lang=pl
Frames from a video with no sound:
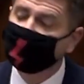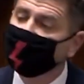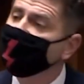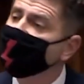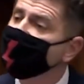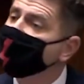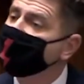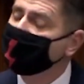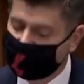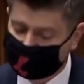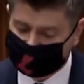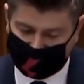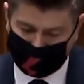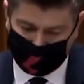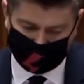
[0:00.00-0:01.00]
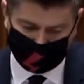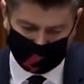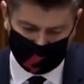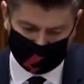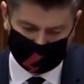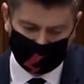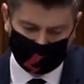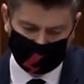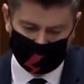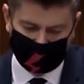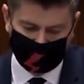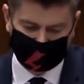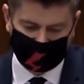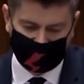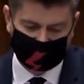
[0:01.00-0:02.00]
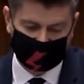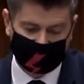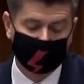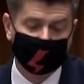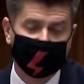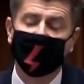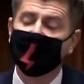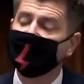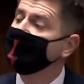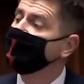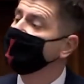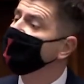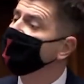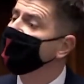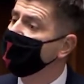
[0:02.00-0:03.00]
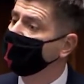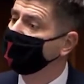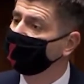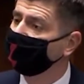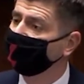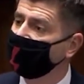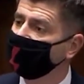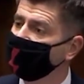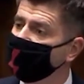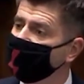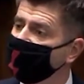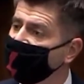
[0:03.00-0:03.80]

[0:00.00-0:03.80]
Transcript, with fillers: jest kasa na pomoc ofiarom przestępstw, ile na to wydaliście